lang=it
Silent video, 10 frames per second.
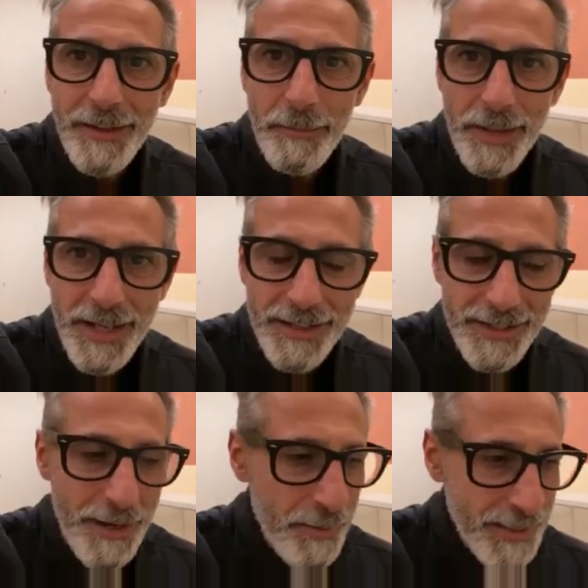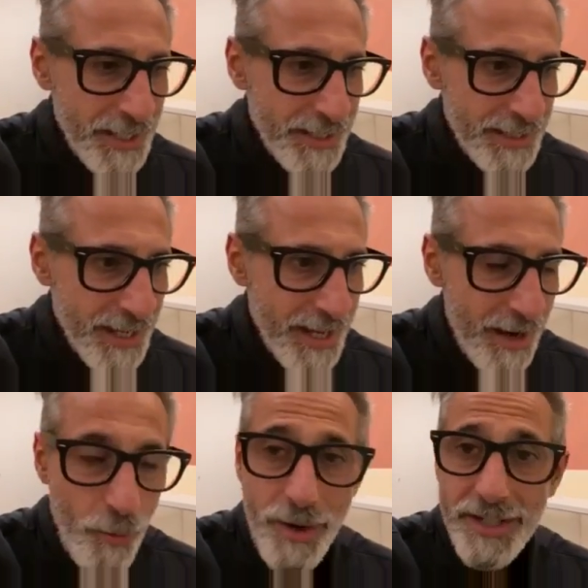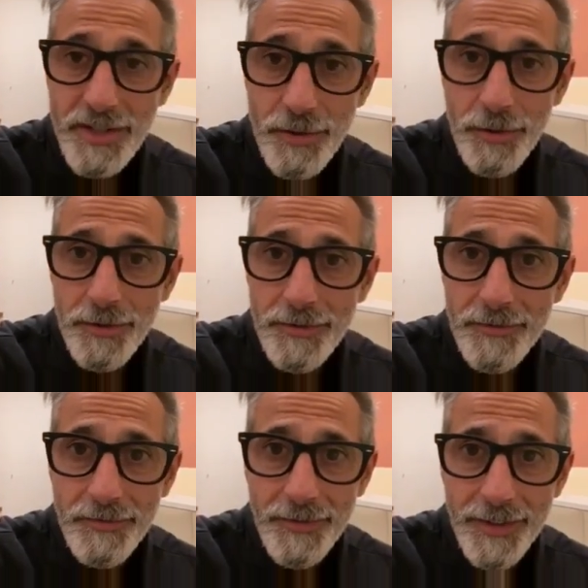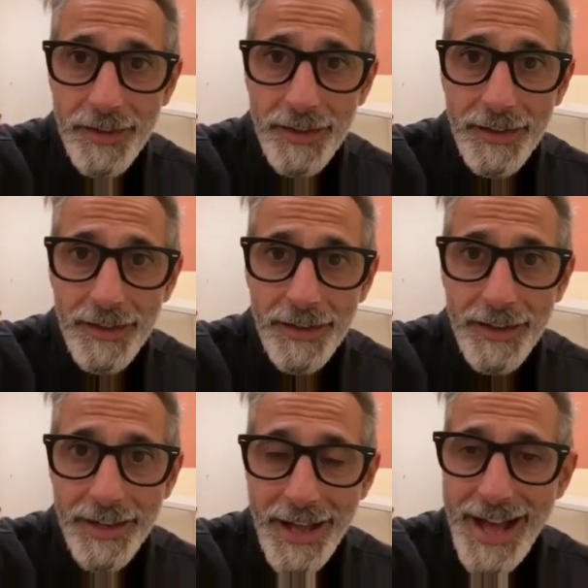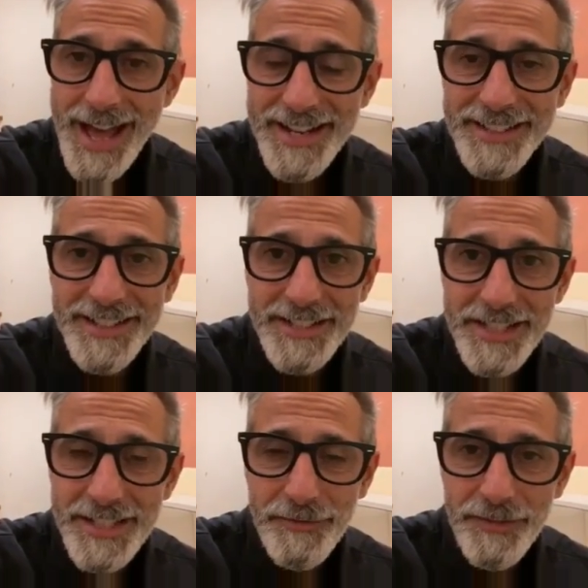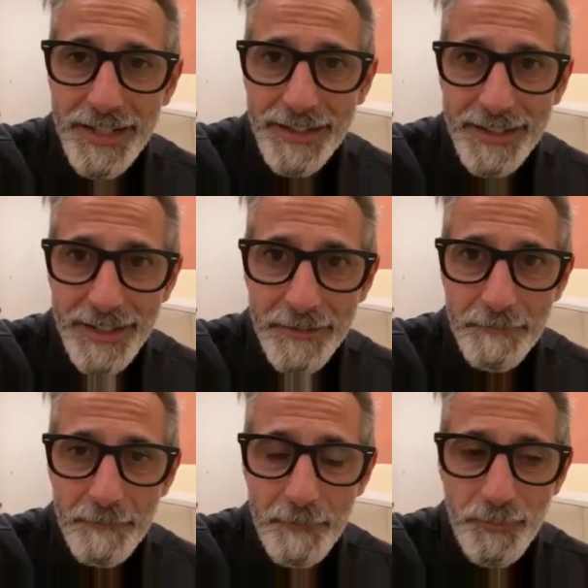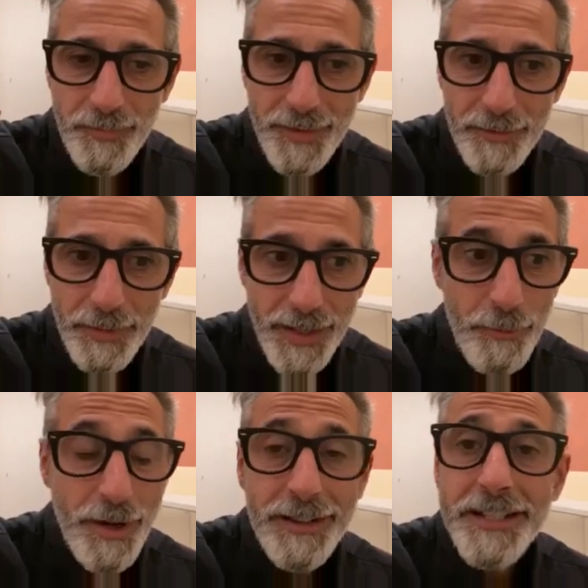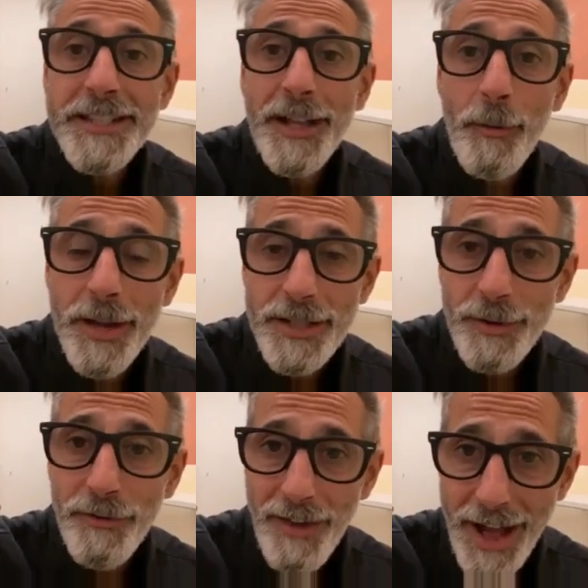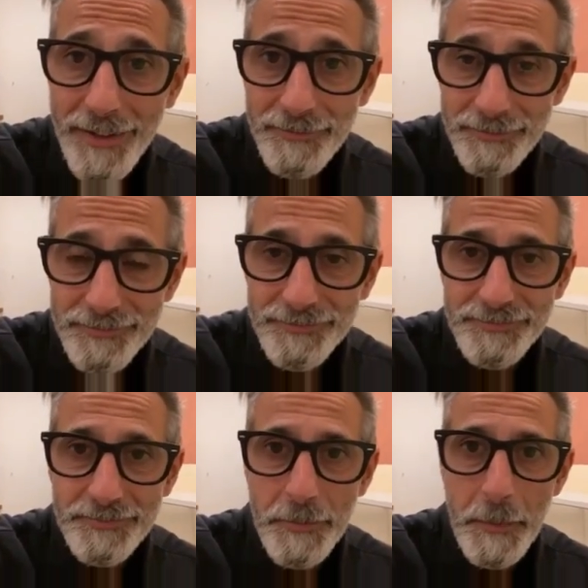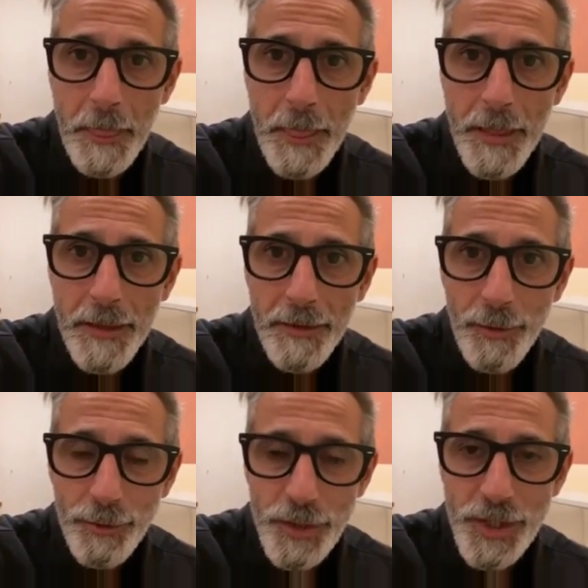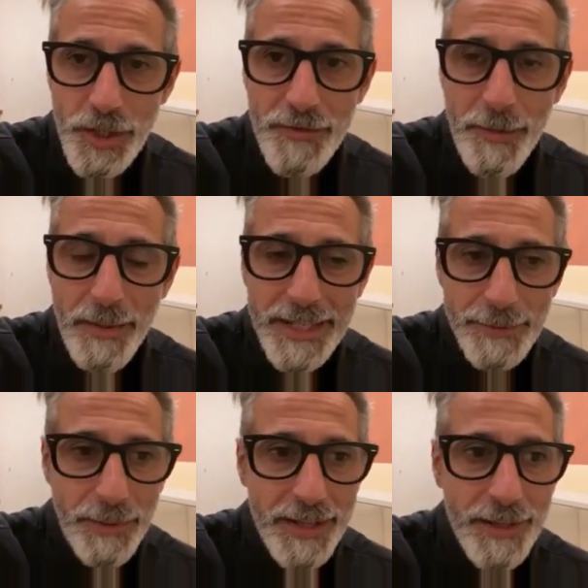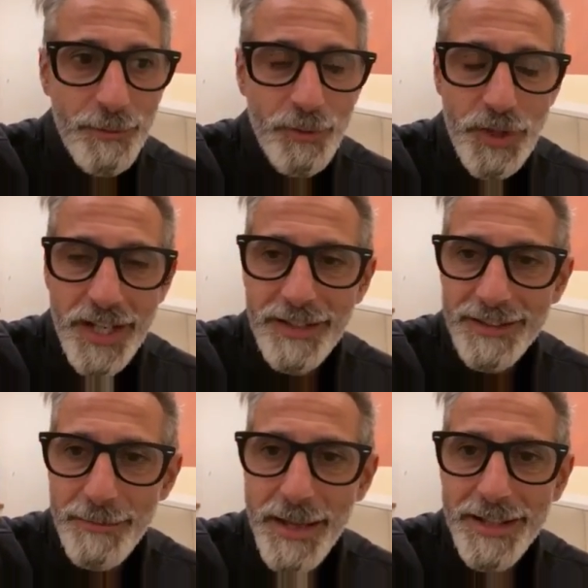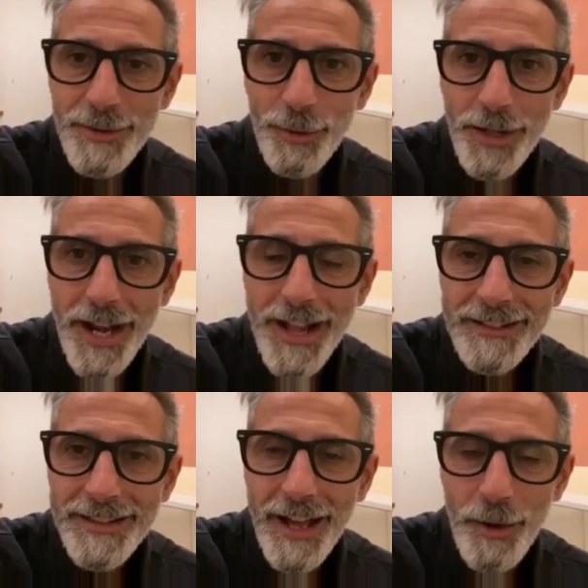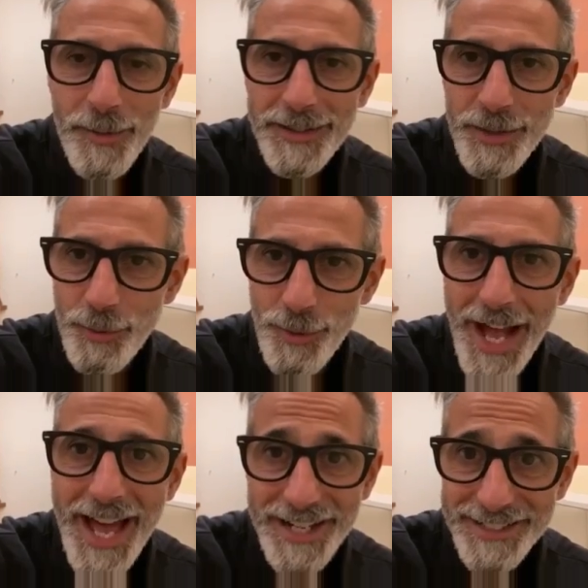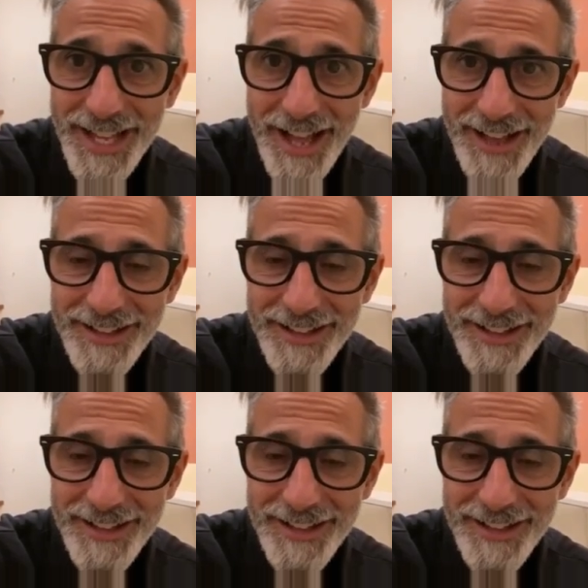perché Andrea Pazienza era questo, era arte senza filtri, perché un artista questo fa. Così diceva Paz, prende un sentimento dalla realtà e lo mette su carta,